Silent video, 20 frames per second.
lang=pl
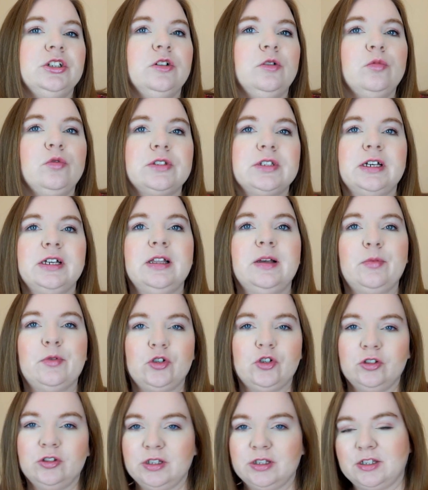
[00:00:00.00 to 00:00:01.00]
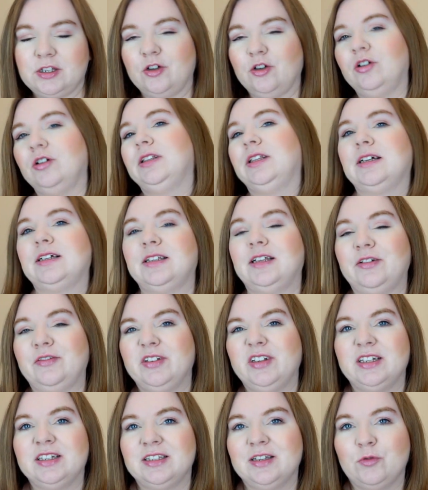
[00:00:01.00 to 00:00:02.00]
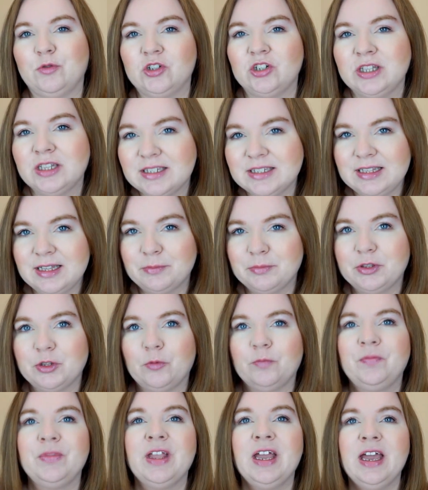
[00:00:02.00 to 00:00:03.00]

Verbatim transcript: inną bluzkę na początek, skoro i tak za chwilkę założę następną.